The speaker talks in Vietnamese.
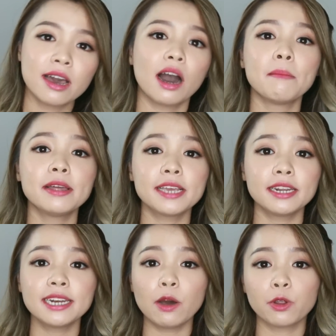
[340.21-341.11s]
ở bên kia
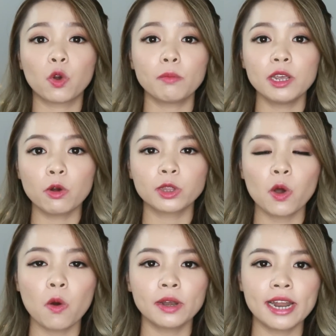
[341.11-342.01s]
đi đâu thì cũng đi ô
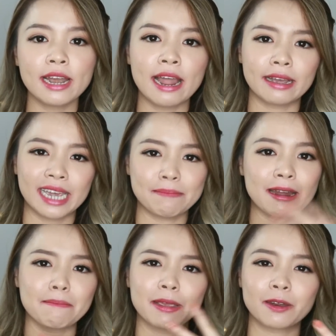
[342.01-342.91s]
tô nên là cái
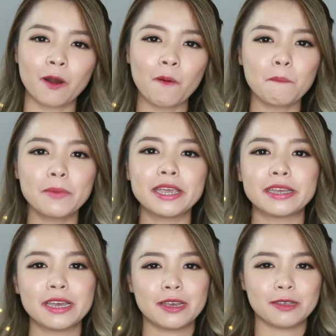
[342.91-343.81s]
mặt mình nó không bị
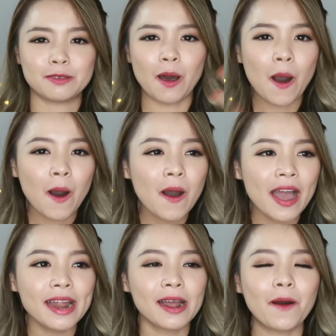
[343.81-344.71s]
gió
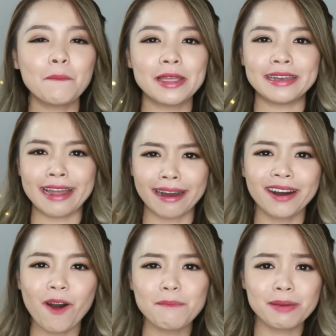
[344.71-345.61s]
hay là không bị nắng
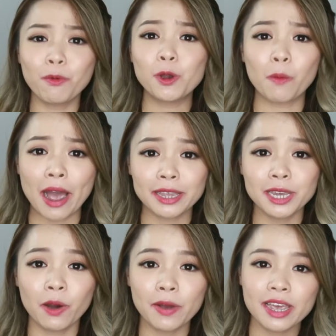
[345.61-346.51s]
không bị bụi quá
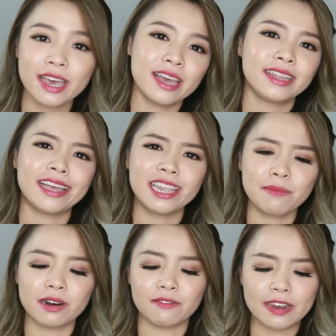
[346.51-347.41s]
nhiều ấy thế nhưng
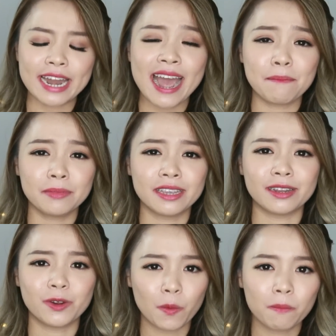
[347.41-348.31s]
mà ở Việt Nam
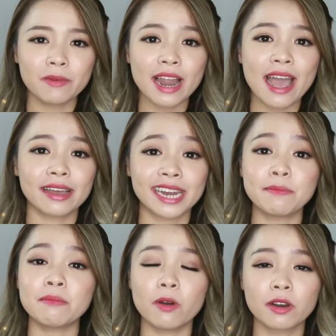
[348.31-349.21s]
thì đúng là nếu
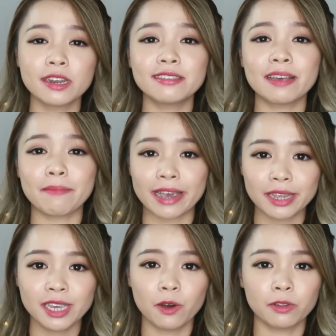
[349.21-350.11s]
mà mọi người đi xe máy
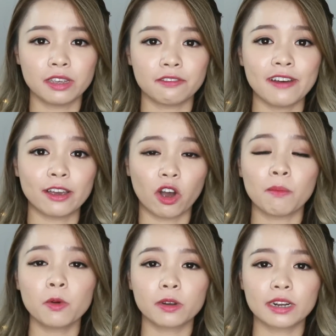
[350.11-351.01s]
nhiều thì phải có
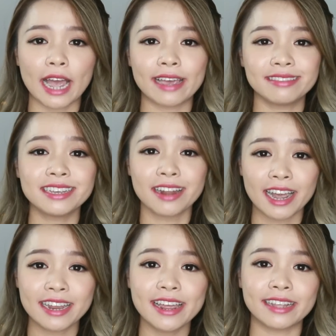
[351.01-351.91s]
một cái gì
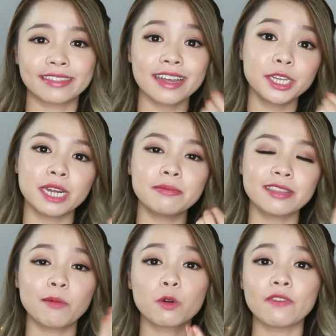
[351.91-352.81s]
đấy để thắt up
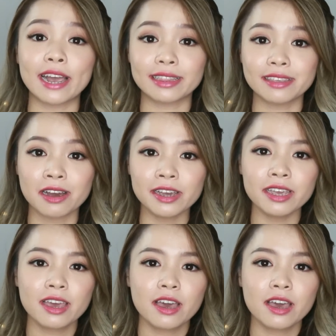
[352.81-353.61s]
sau một vài tiếng ấy